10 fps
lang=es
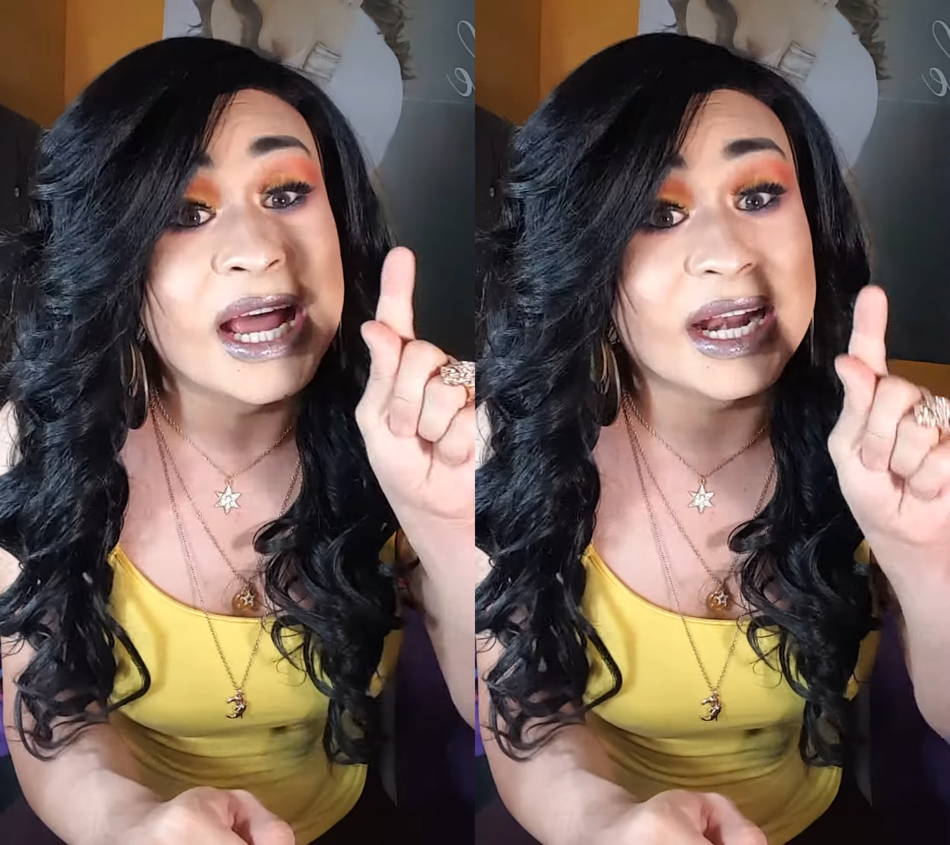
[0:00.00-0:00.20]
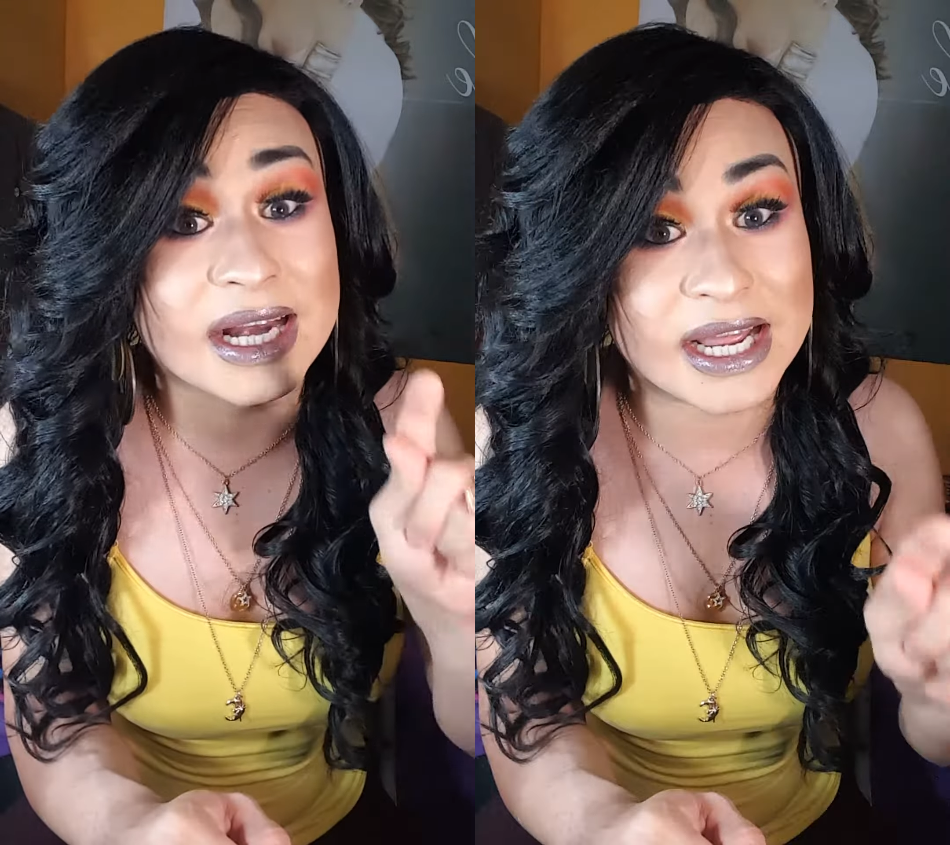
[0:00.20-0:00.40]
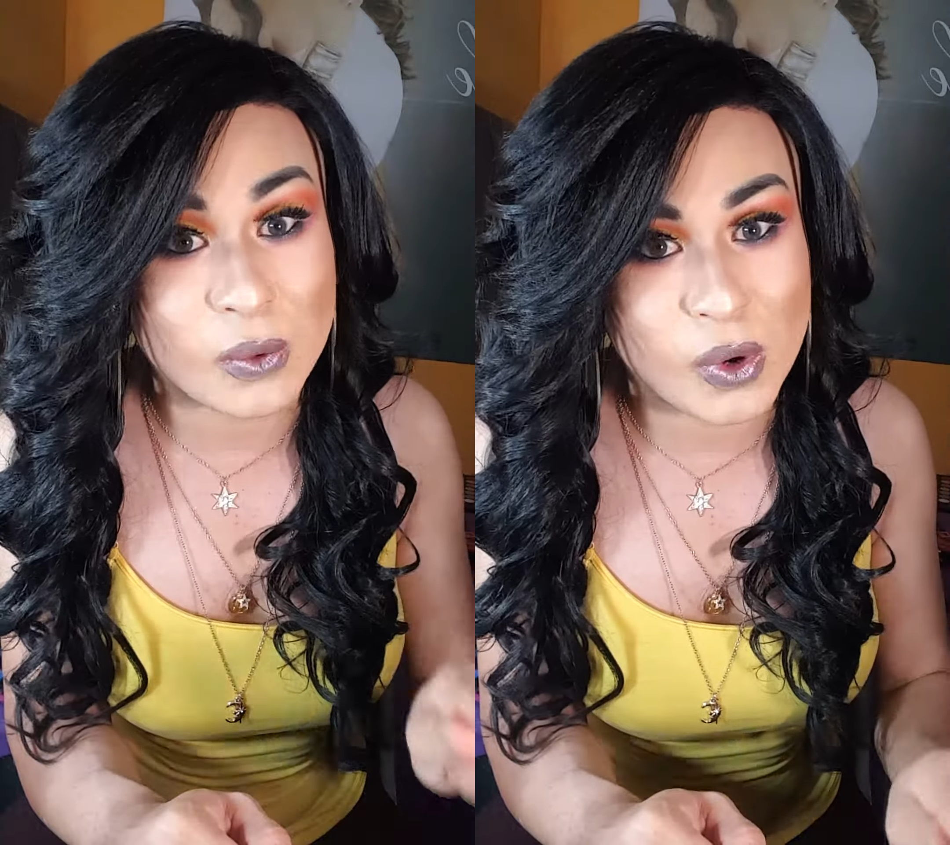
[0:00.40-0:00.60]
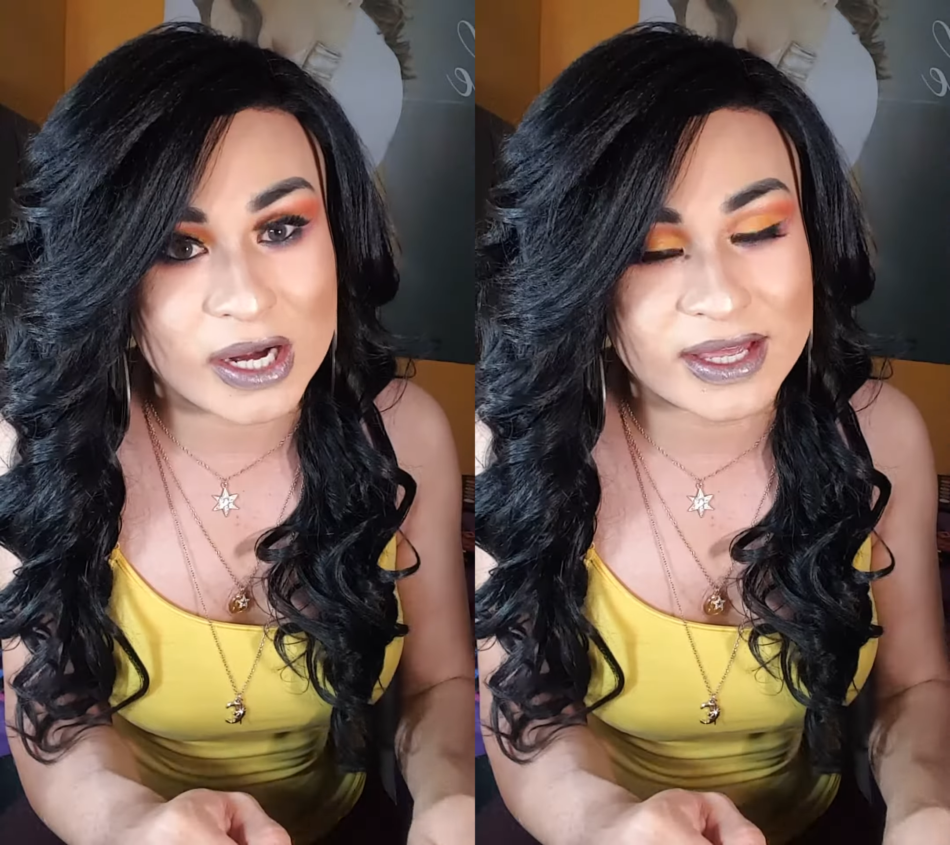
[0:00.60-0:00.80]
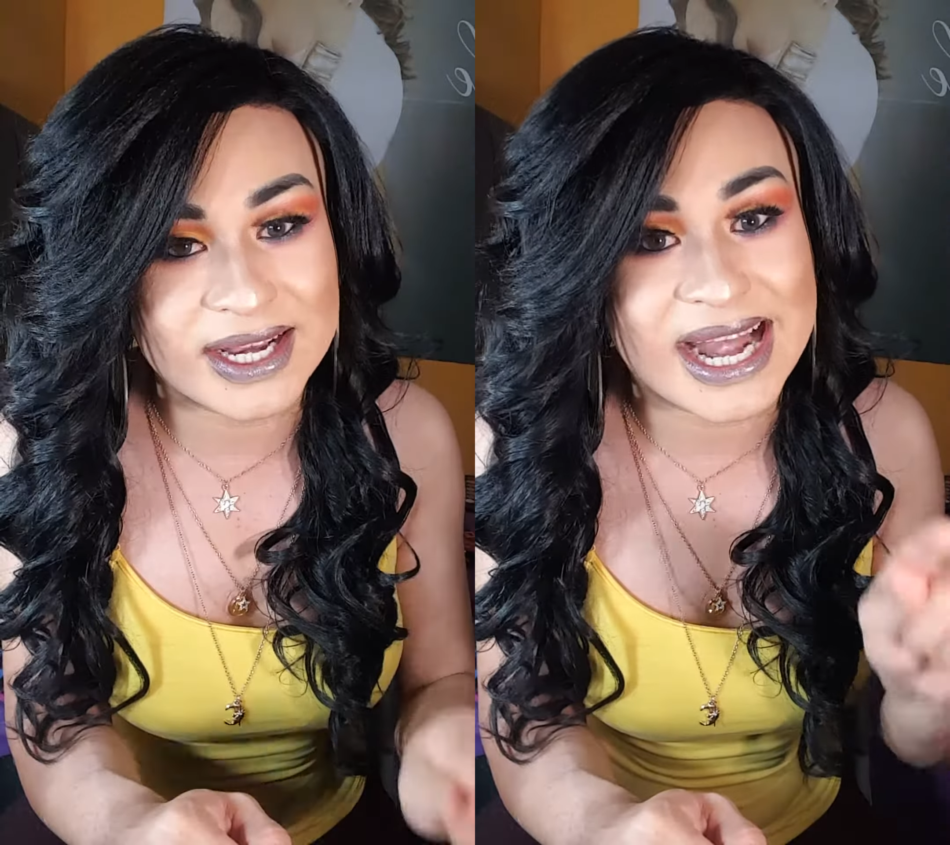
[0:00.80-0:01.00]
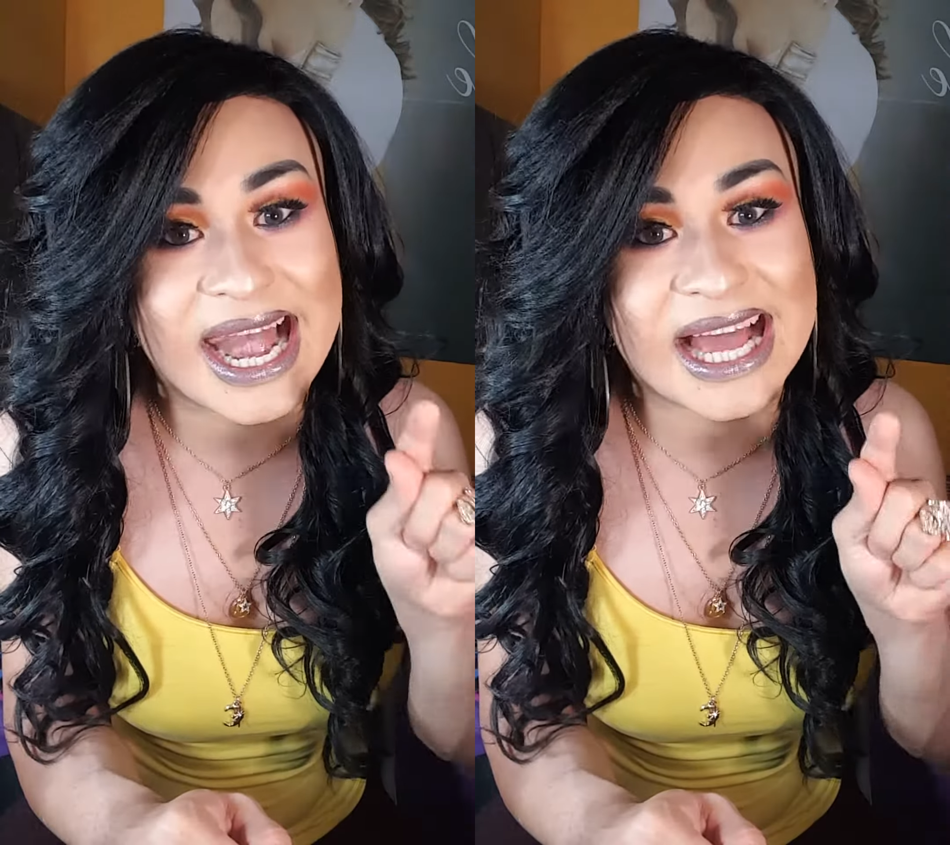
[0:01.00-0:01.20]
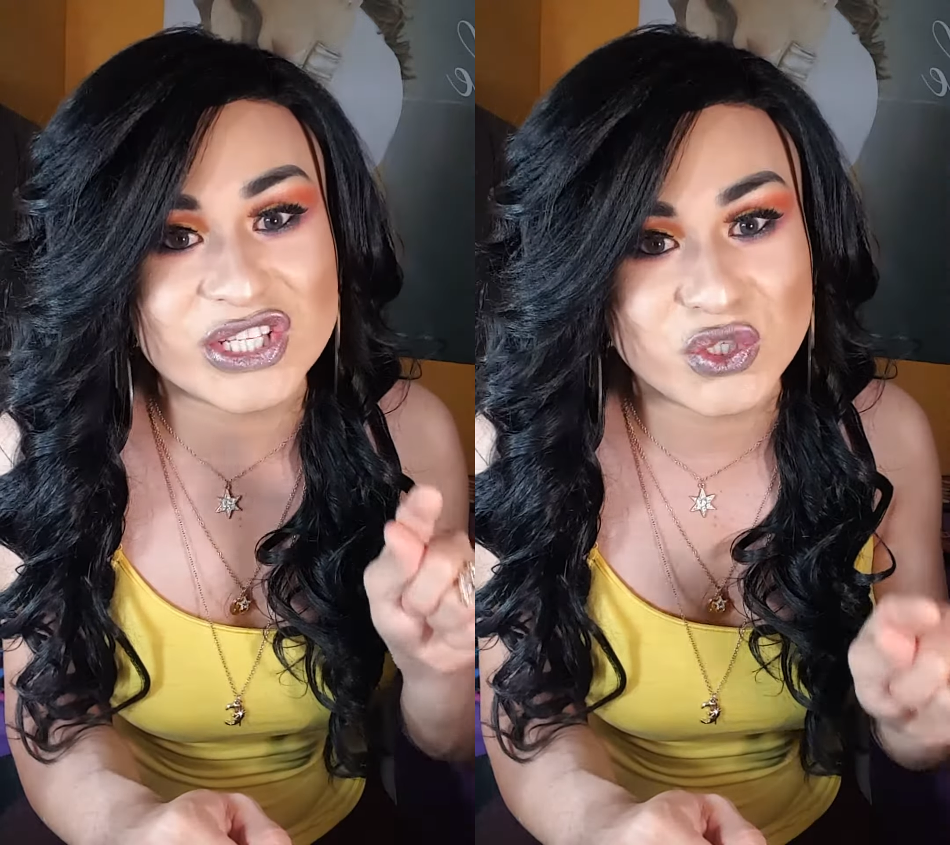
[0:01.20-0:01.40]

Recuerden, La